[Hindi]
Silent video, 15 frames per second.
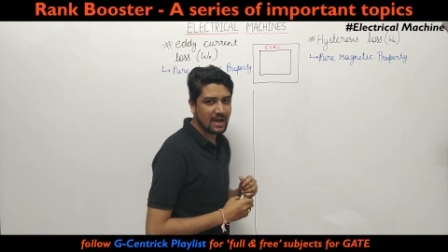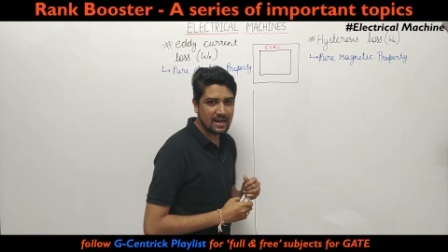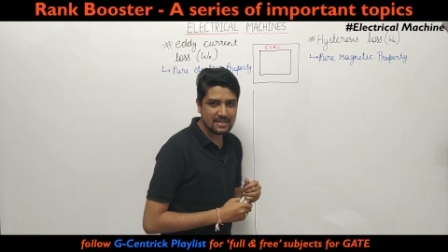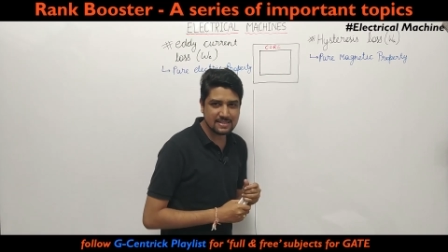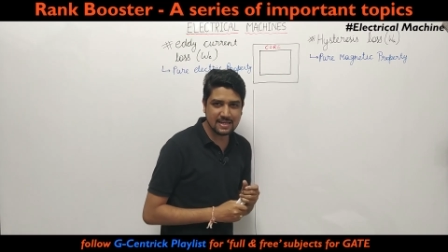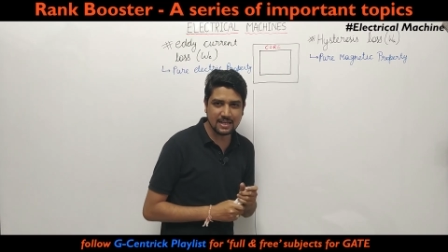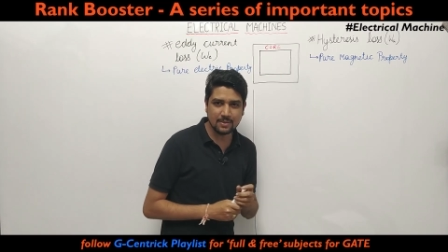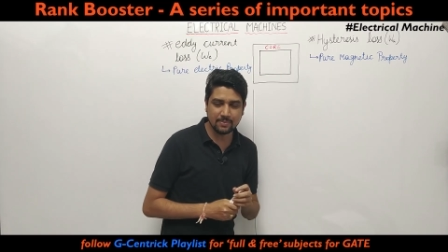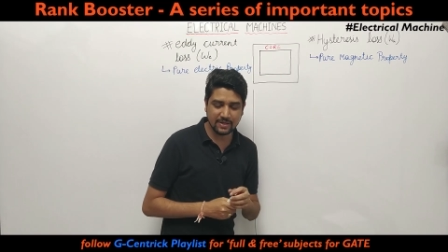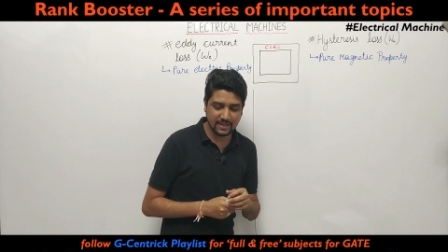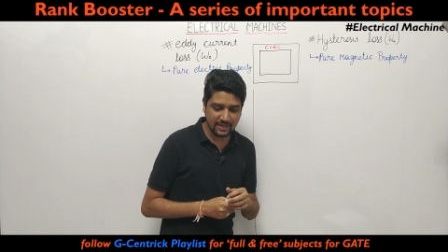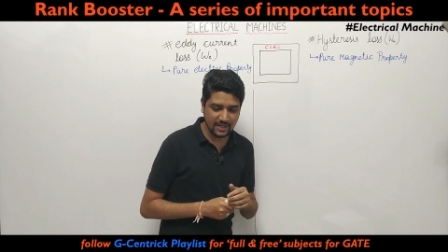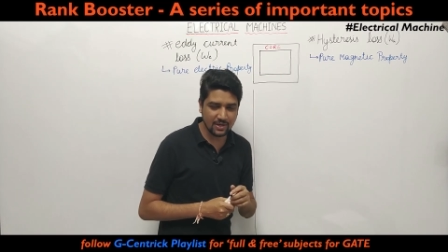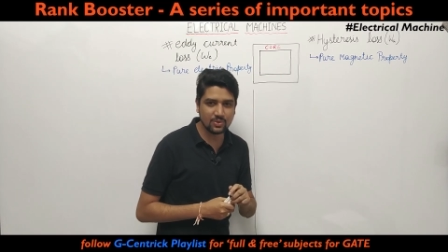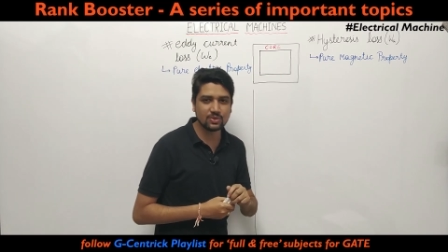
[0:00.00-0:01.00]
असल में
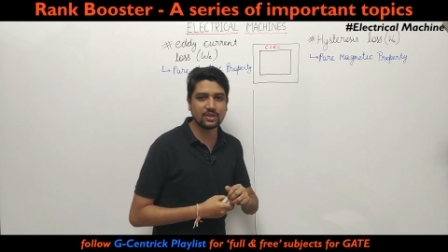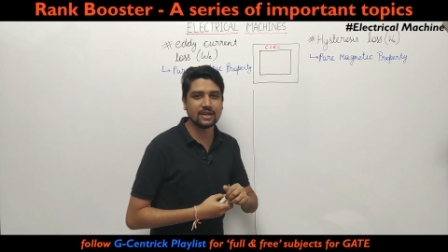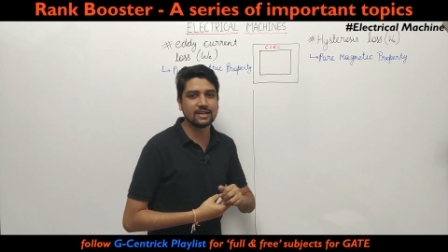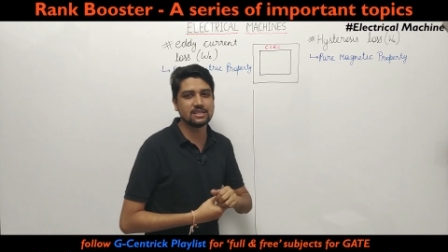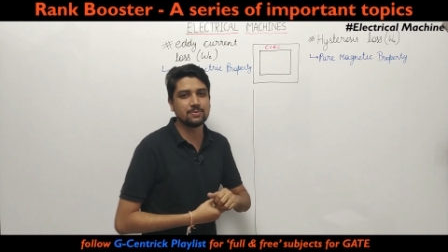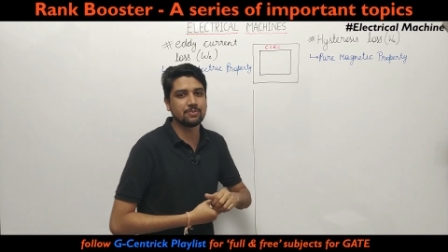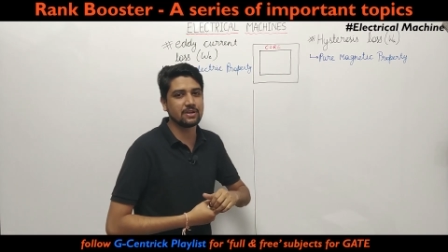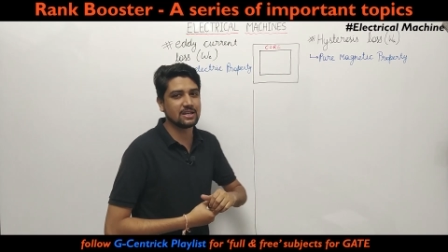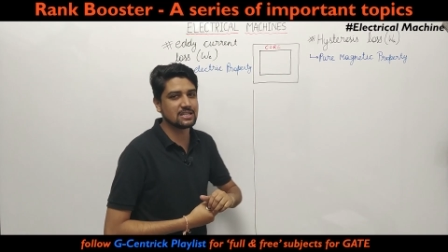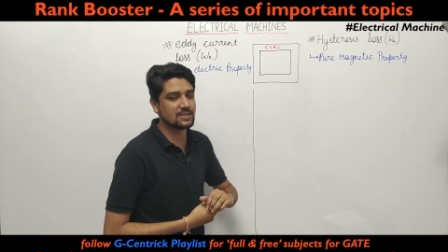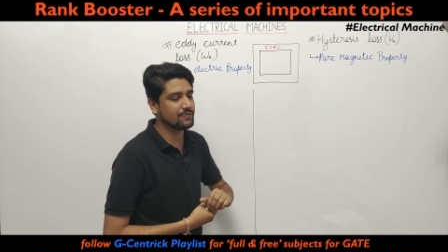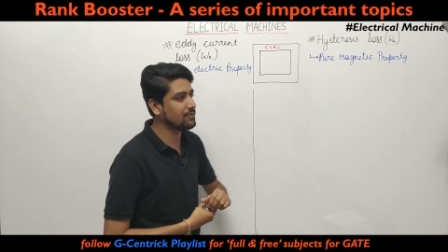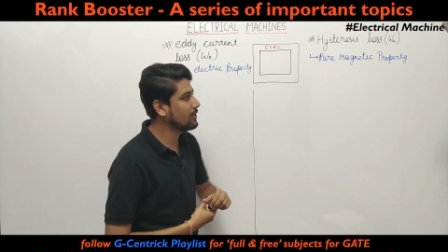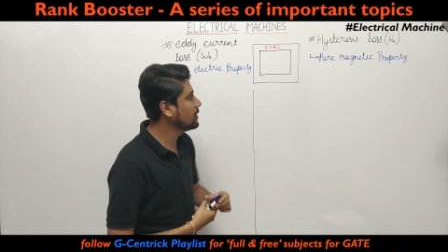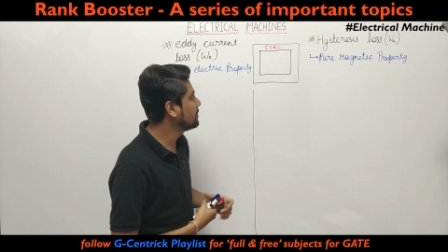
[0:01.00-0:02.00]
क्या होता है जब
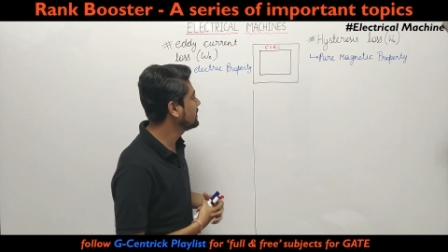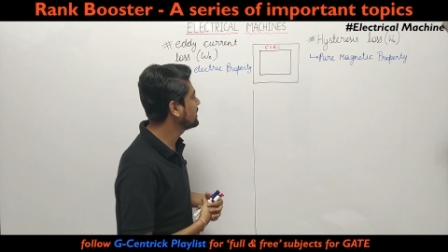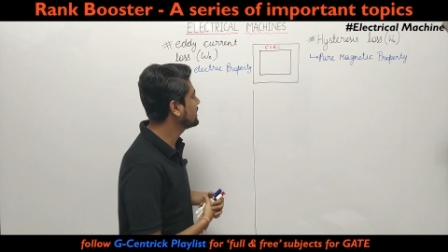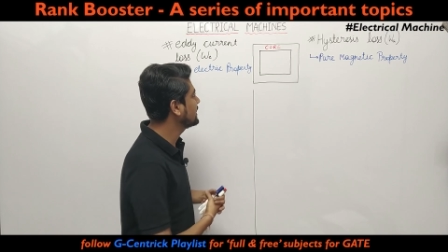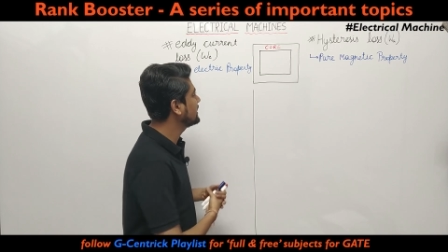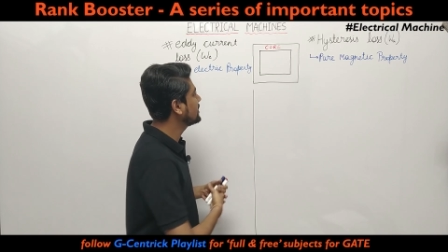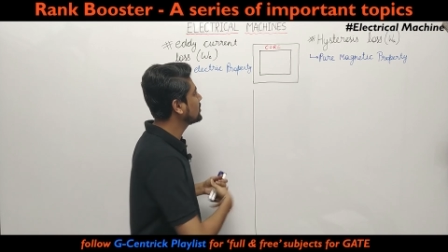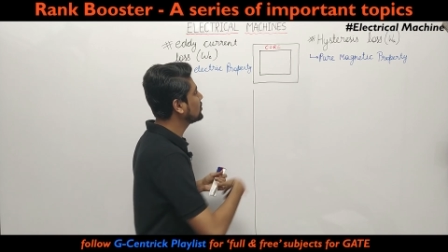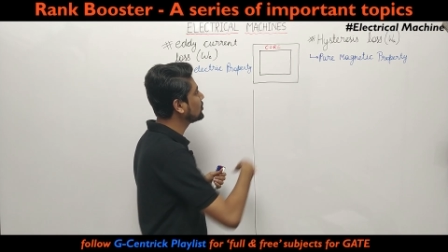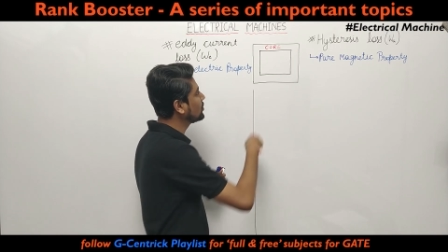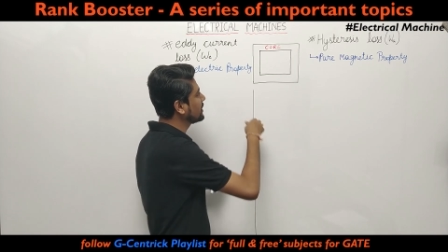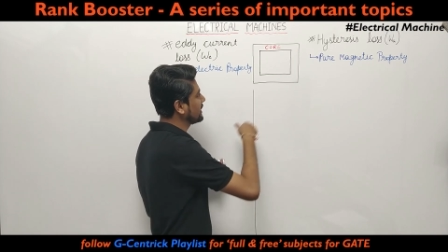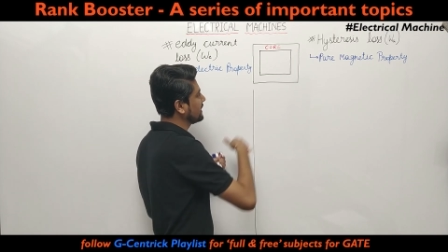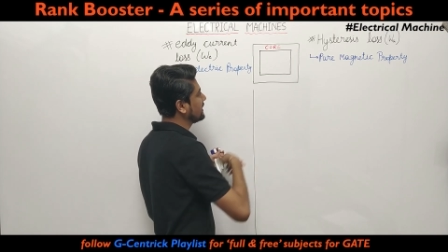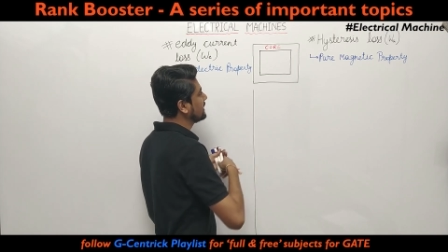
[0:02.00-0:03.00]
ट्रांसफार्मर का ये
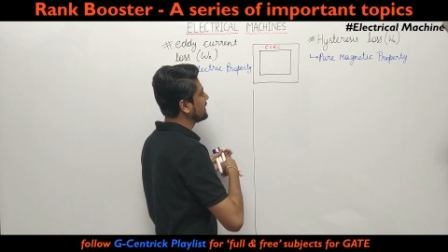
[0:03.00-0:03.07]
कोर है